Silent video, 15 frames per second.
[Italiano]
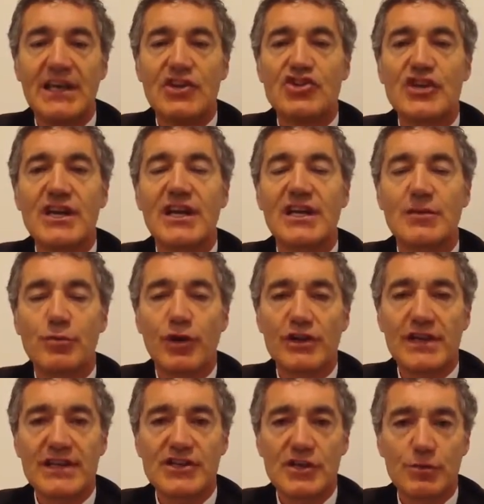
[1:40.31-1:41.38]
cerca di
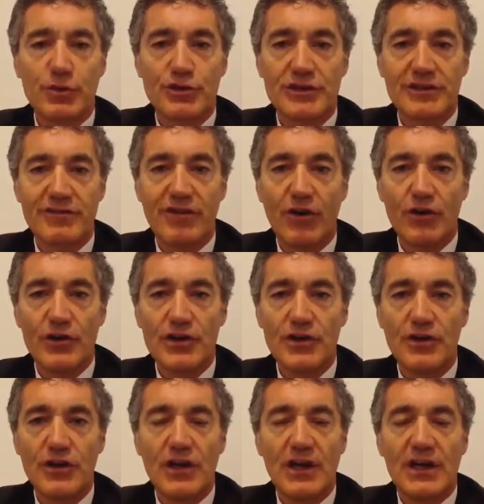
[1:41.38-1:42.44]
proteggere il
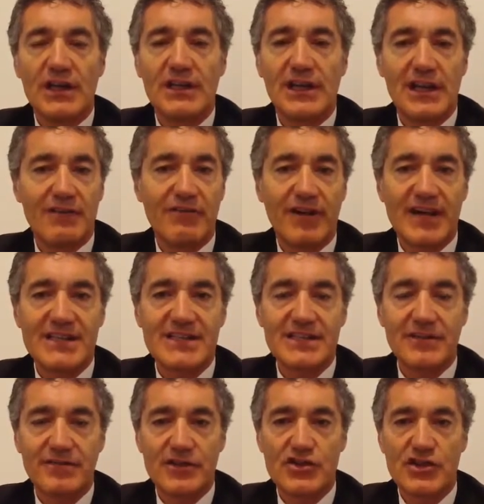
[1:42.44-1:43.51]
portafoglio nelle fasi
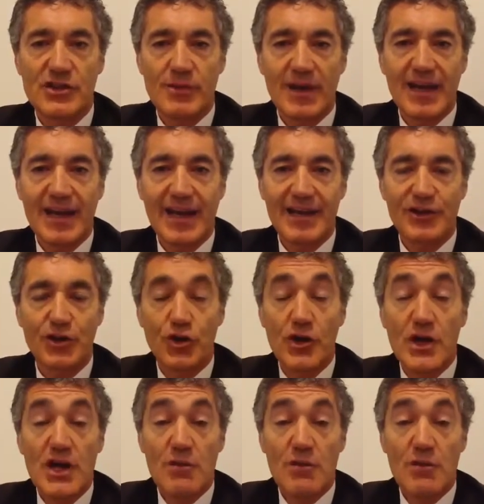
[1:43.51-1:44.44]
difficili di mercato,